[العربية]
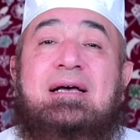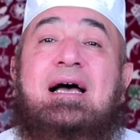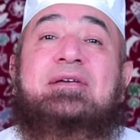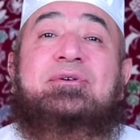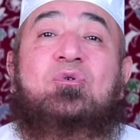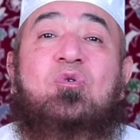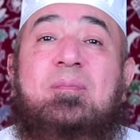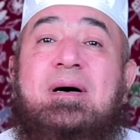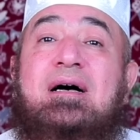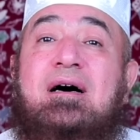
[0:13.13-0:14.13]

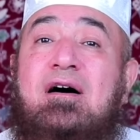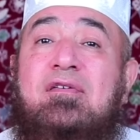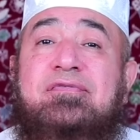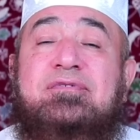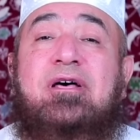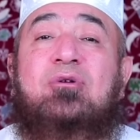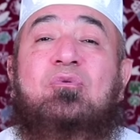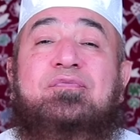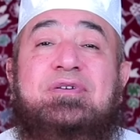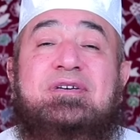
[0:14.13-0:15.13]
أيهما
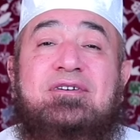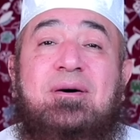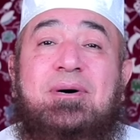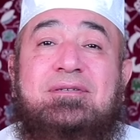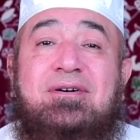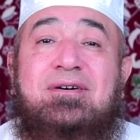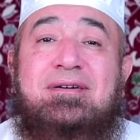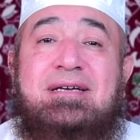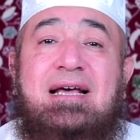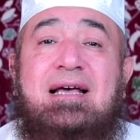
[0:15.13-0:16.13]
أفضل في
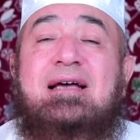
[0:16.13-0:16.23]
رمضان